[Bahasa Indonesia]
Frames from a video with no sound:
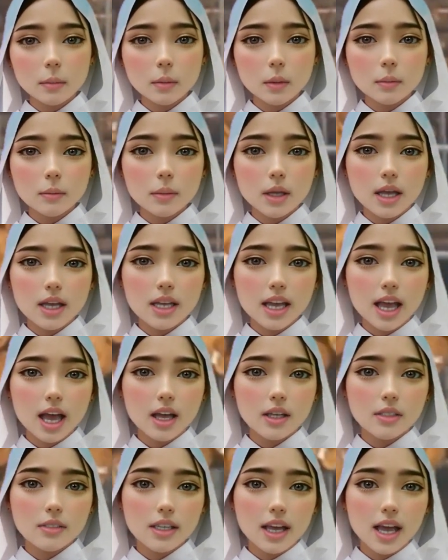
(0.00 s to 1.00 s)

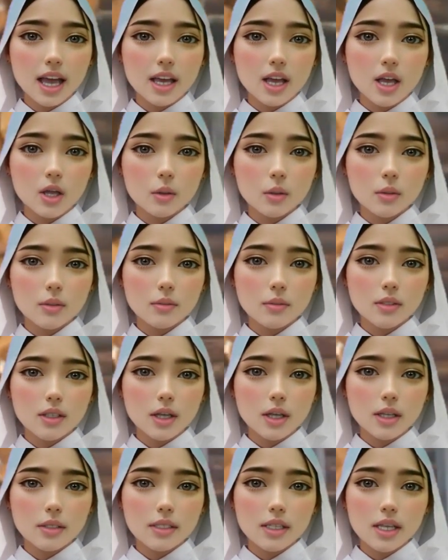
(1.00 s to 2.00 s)
pemindahan kayu
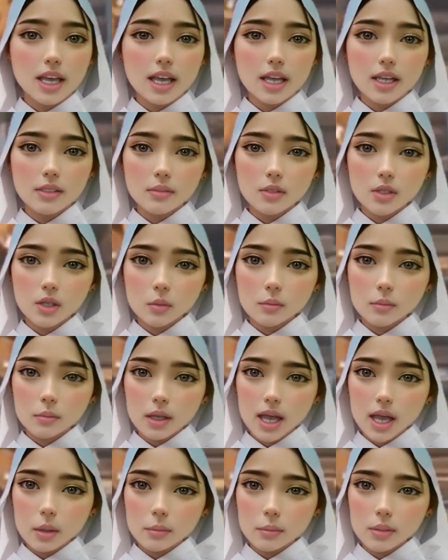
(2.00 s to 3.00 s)
dalam
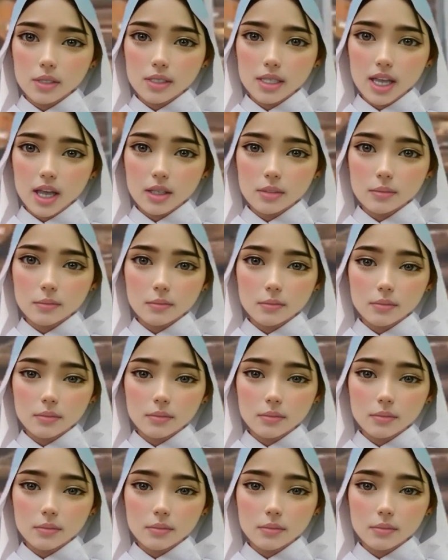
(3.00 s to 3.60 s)
jumlah besar